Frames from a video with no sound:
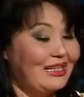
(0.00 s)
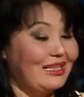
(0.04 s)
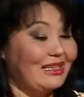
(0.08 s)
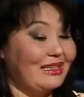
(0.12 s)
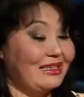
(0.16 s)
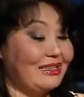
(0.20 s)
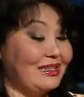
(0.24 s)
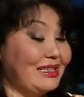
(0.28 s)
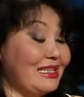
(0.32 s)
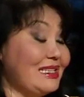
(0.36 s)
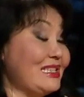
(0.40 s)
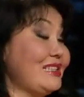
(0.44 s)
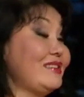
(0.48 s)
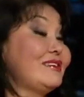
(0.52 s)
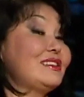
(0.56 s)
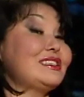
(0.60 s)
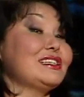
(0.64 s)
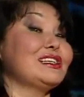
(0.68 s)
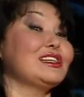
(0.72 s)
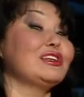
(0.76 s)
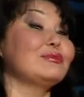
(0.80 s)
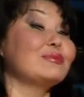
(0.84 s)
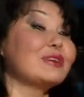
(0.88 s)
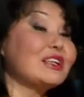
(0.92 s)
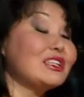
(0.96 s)
Если в
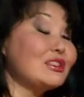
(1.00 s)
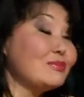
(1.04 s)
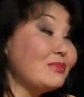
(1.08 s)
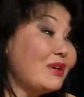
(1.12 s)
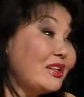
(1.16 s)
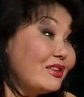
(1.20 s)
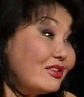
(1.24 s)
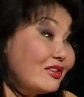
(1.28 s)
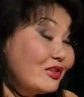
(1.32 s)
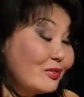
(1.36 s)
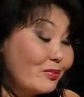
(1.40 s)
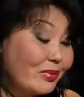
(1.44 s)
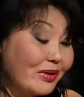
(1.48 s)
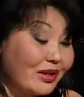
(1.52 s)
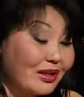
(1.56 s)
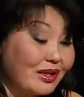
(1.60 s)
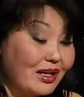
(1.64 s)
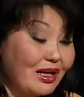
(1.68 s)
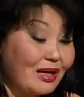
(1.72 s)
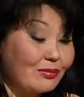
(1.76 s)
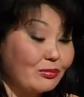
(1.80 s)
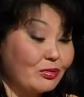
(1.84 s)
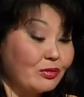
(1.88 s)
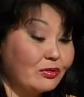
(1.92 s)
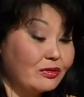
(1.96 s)
целом рассматривать
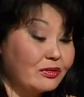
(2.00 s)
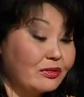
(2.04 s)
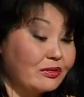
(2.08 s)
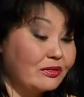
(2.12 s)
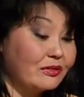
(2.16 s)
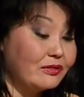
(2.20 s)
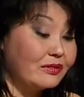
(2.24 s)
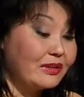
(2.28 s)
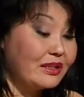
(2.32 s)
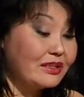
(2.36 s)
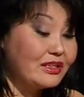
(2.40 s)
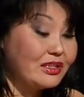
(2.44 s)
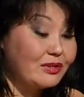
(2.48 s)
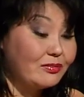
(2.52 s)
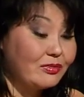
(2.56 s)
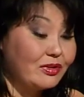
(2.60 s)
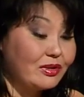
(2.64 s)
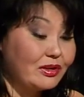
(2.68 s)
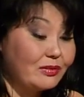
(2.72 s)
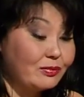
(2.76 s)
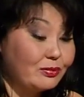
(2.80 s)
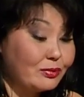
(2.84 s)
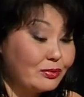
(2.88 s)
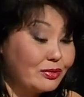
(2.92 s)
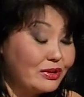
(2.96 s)
программу э, Владимира
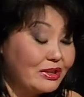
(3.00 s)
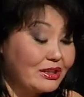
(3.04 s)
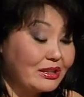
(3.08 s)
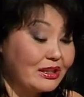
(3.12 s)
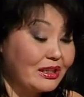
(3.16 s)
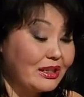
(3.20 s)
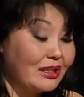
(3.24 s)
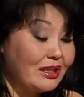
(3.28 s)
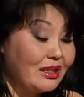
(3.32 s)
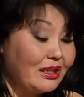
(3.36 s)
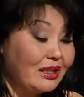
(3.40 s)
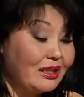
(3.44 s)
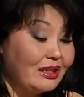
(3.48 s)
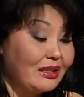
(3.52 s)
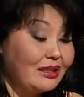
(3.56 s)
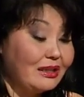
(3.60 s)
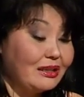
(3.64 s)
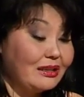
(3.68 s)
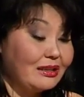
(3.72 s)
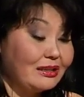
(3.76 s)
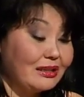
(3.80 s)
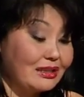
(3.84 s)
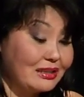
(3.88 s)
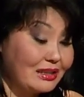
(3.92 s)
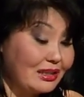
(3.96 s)
Путина,
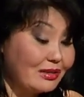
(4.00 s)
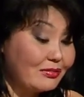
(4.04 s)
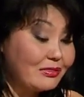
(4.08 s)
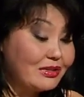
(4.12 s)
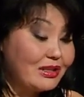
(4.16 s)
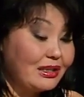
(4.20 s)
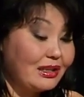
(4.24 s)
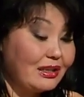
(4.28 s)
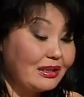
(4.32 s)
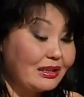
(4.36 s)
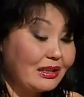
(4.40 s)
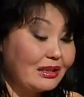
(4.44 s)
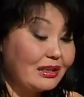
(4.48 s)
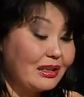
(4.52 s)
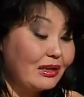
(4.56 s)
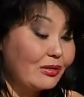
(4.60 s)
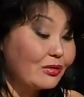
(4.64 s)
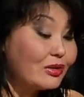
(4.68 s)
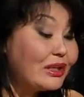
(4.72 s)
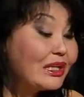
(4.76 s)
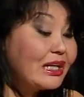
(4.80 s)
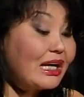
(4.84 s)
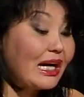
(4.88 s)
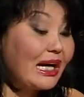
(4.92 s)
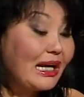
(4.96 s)
на самом деле она
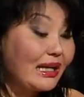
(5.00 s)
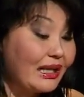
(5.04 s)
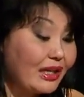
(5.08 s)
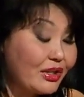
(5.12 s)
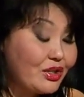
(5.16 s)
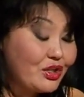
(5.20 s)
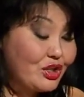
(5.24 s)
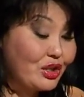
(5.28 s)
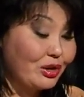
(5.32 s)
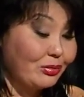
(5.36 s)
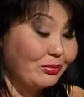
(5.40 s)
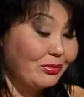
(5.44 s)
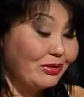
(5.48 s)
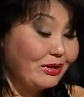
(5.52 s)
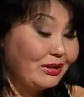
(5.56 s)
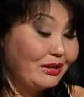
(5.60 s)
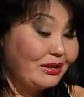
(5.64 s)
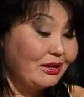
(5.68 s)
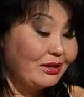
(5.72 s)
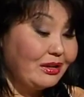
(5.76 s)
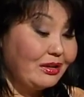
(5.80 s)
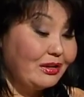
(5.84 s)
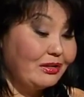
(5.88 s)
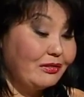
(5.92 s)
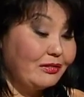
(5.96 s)
уникальна чем?
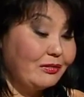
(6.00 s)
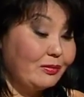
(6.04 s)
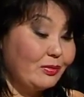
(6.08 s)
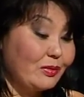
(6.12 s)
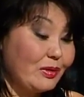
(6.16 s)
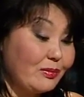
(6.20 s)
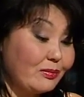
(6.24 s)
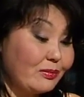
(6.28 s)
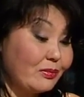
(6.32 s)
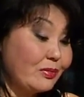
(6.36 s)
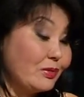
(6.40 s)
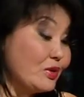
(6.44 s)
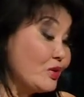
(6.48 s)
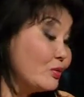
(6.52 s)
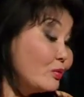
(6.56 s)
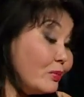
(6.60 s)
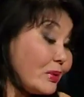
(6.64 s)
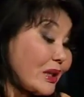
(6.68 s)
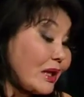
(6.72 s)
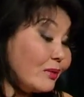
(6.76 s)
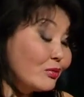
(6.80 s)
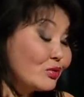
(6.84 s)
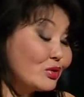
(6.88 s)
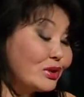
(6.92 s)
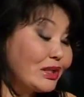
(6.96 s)
Э, почему?
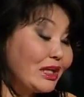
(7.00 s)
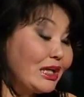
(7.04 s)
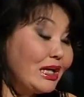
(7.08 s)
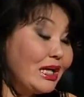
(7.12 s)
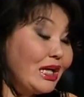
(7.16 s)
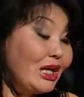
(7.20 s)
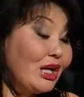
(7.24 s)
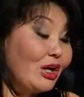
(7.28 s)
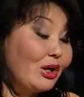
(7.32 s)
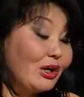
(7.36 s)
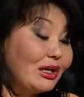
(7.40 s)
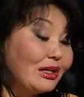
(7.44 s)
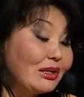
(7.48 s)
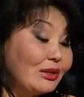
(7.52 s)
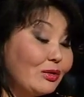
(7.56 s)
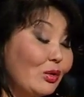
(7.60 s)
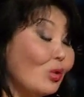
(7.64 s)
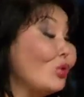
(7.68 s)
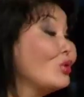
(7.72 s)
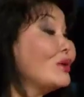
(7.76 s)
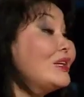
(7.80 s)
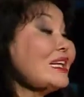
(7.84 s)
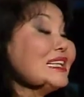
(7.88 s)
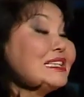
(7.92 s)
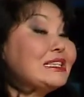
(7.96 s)
Потому что э,
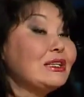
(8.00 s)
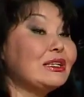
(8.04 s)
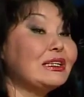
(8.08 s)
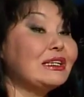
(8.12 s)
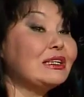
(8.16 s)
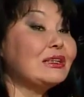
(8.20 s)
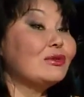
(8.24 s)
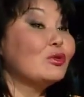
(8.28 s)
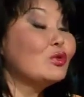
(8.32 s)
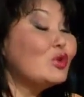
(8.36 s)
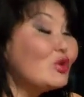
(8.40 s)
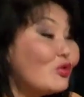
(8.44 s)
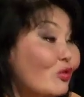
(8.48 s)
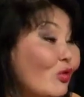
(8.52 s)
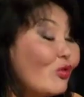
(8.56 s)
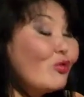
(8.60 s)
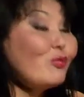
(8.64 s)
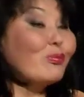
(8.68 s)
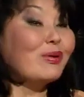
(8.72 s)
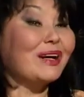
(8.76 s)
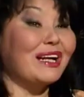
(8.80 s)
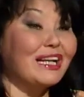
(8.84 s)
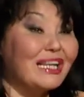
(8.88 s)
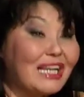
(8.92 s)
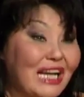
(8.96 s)
он, у него в
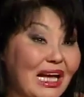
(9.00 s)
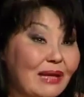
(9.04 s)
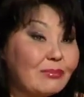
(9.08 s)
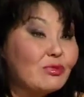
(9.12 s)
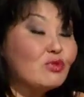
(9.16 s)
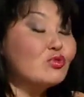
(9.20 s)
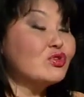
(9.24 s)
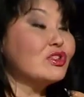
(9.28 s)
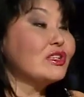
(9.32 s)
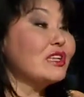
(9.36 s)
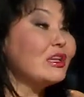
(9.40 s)
программе уже